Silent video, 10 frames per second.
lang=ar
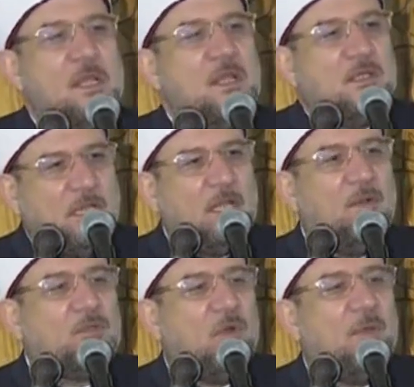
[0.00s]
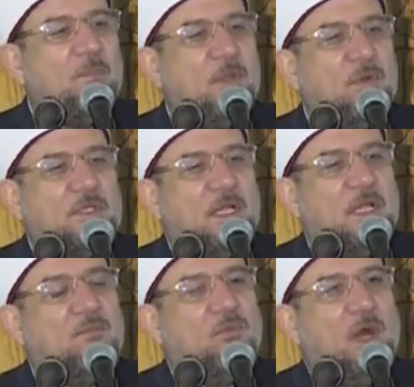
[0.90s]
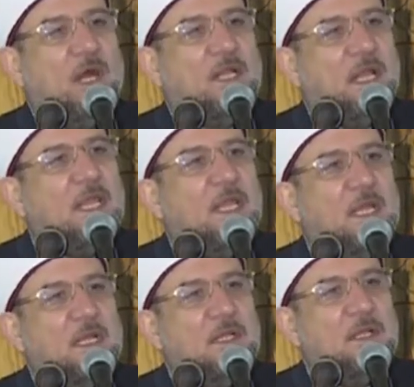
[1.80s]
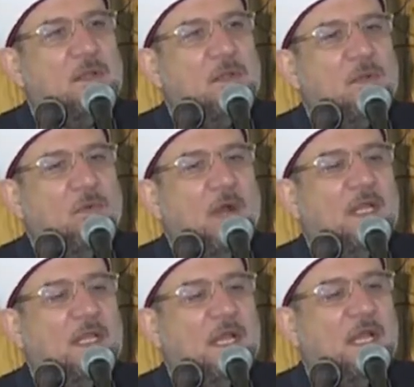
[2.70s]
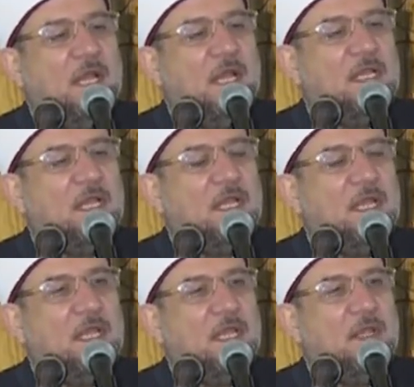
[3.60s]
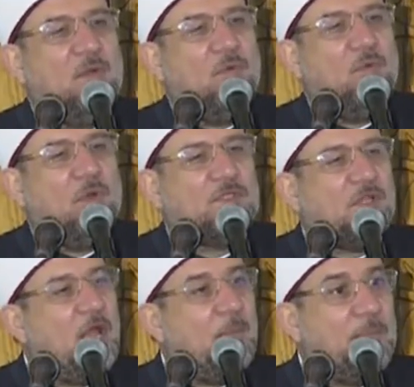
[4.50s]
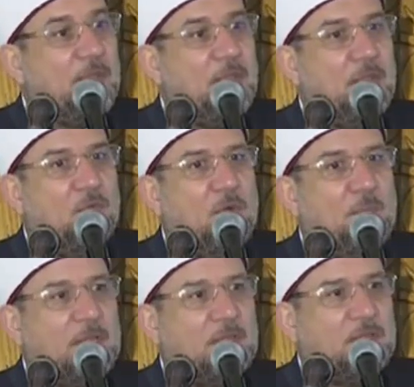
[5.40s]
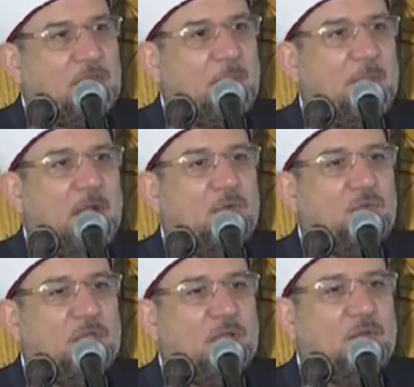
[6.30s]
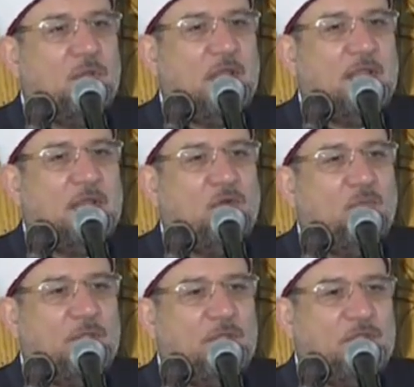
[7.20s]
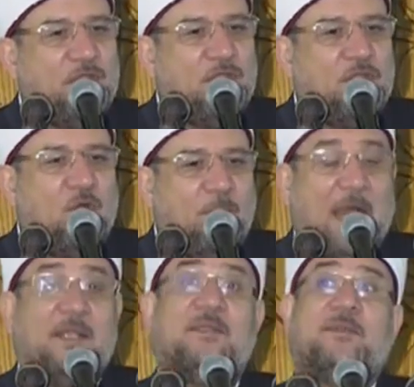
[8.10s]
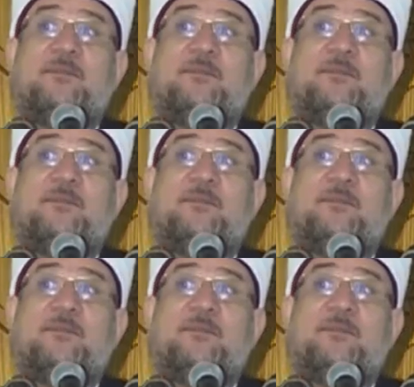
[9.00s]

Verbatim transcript: صلوات ربي وسلامه عليه وعلى اله وصحبه ومن تبع هداه الى يوم الدين وبعد